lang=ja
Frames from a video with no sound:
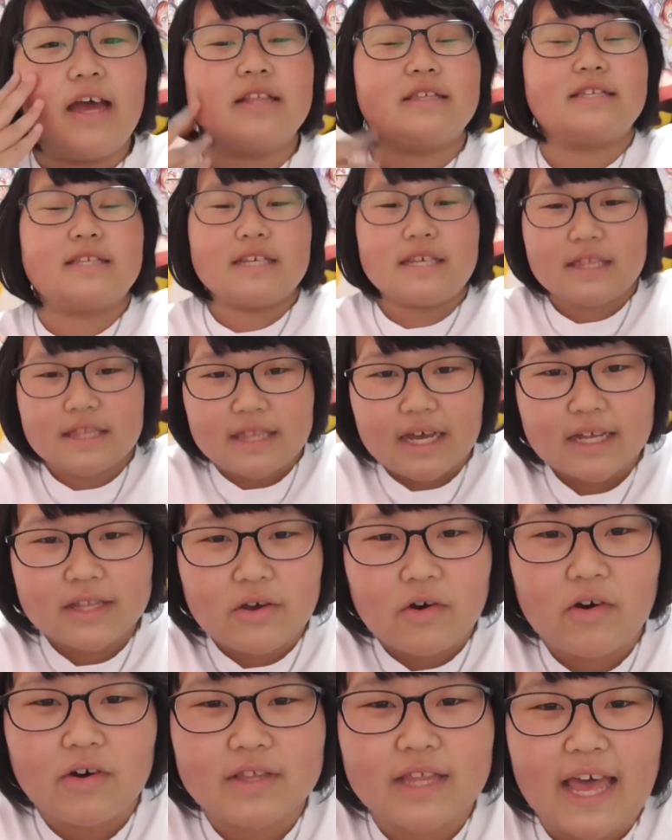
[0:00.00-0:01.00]
す。えー、ツイッター
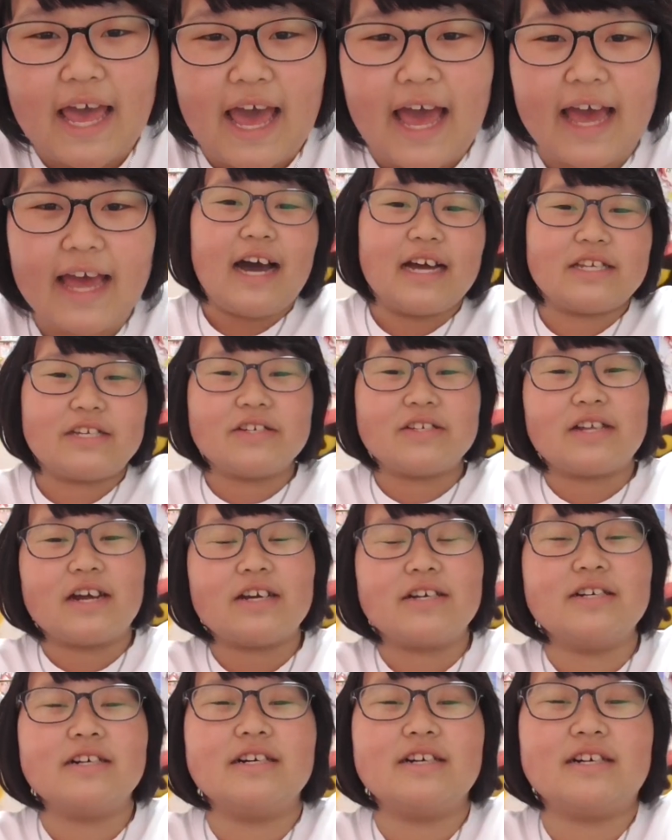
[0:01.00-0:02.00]
の方で、
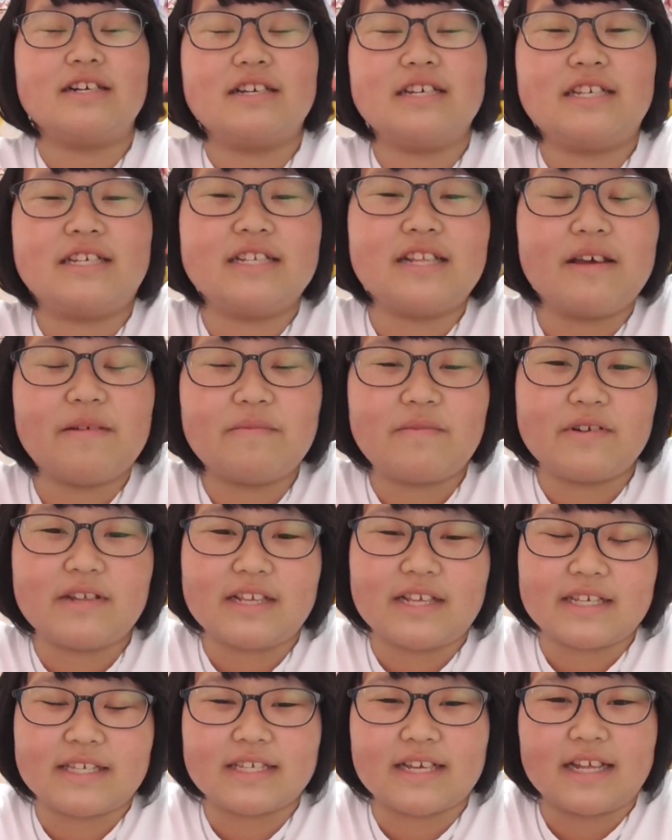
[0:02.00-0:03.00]
ハッシュタグ、いちねんぶ
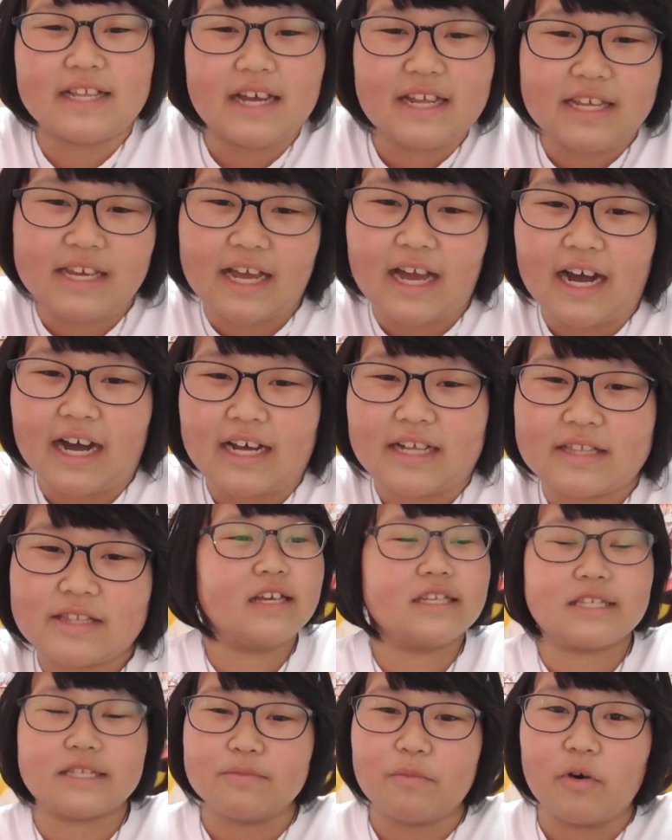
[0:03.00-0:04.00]
りですが何か、
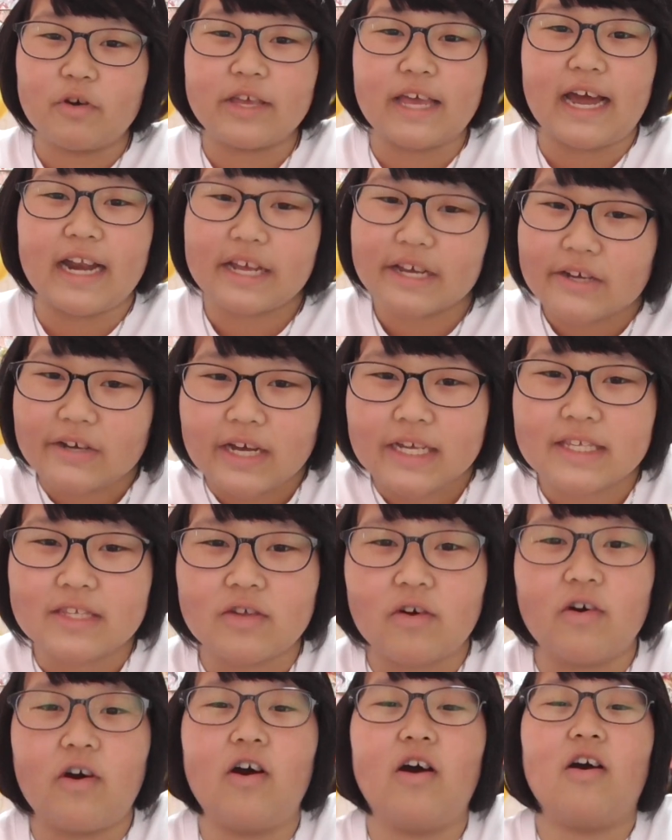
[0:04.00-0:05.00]
質問や
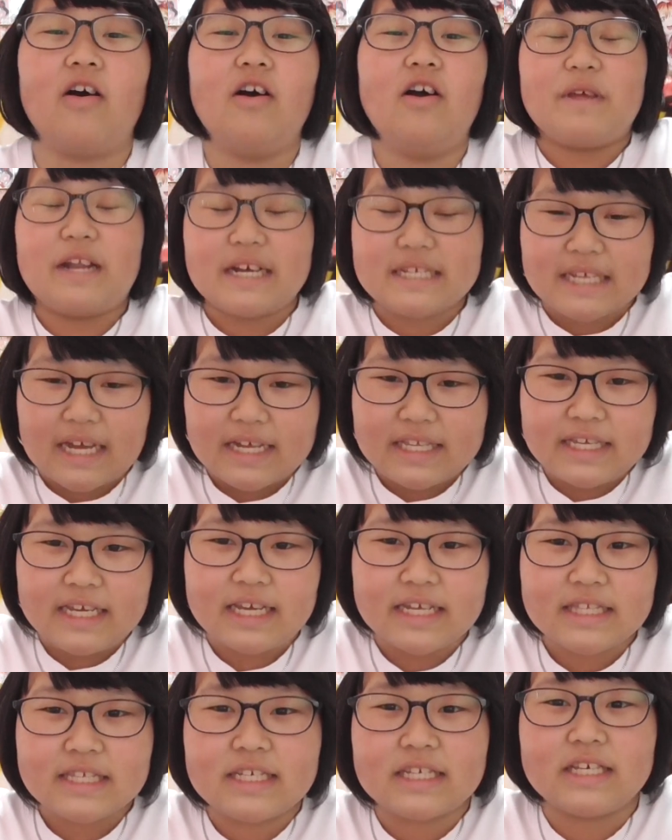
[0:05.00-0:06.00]
リクエストを皆さん
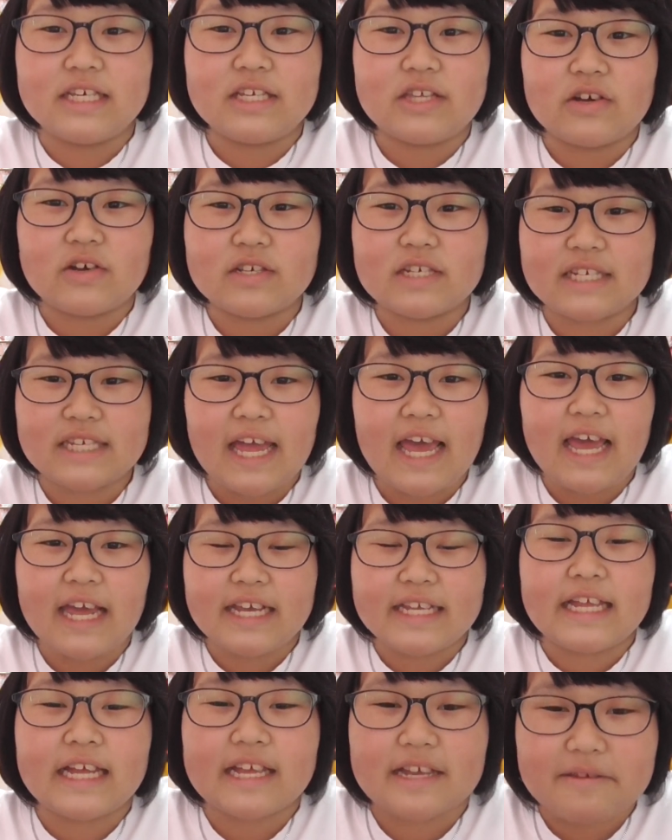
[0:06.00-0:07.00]
にツイートして
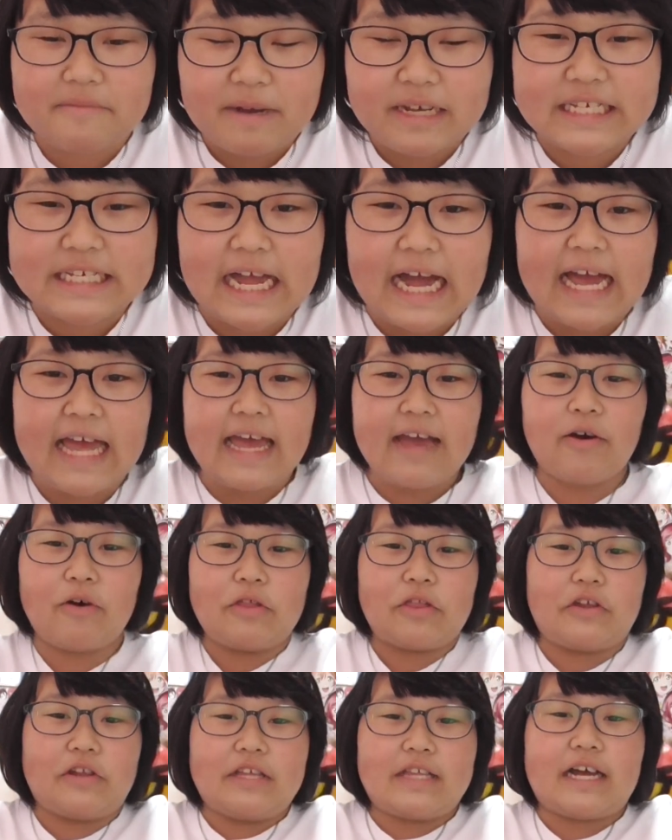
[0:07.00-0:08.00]
いただきました。えー、
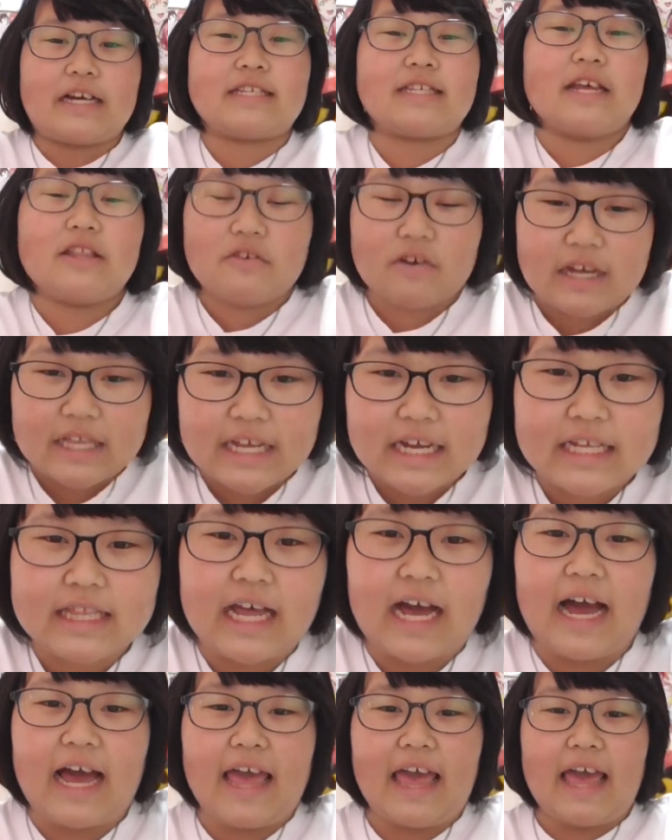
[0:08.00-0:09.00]
本当にたくさんの
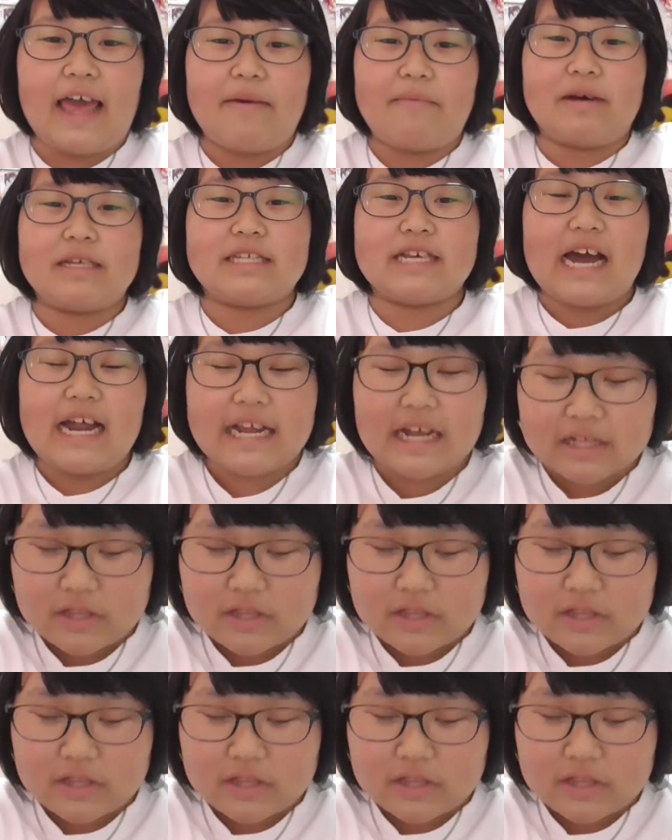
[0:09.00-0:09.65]
方々、えー、まずあり